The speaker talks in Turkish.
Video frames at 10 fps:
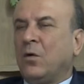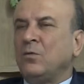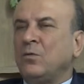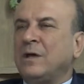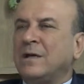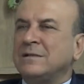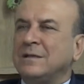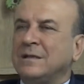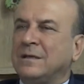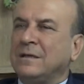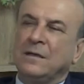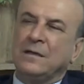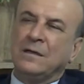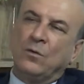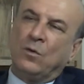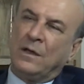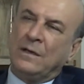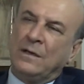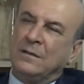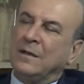Onun haricindeki e,
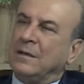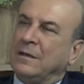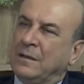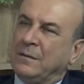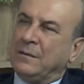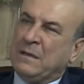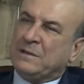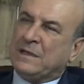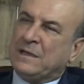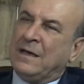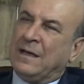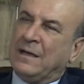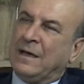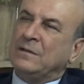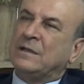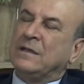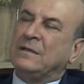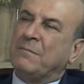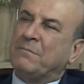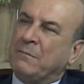olayın e, bilimsel yani yani
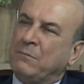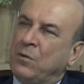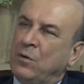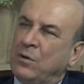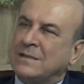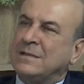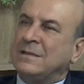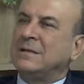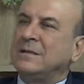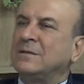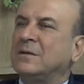işte deprem bölgesidir,